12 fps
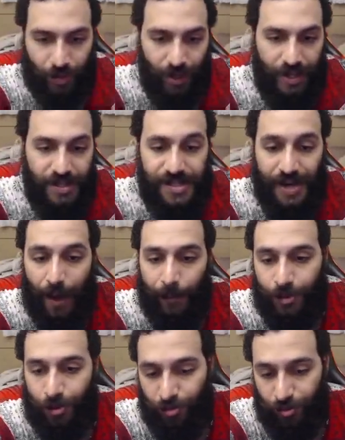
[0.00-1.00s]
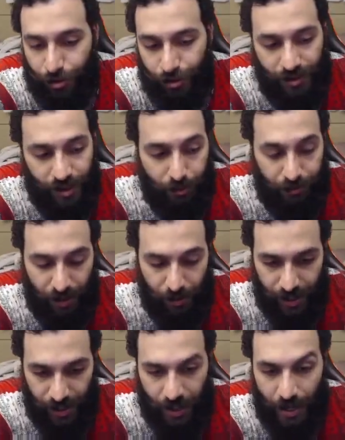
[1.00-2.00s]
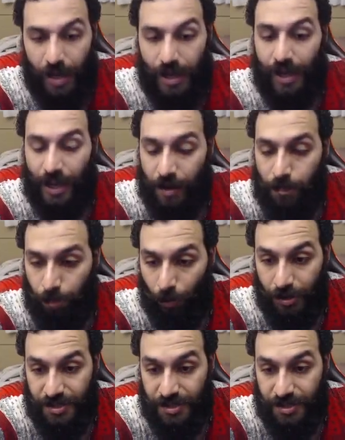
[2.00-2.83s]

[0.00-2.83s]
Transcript: Esse árbitro Wildred que eu tenho aí, ele pode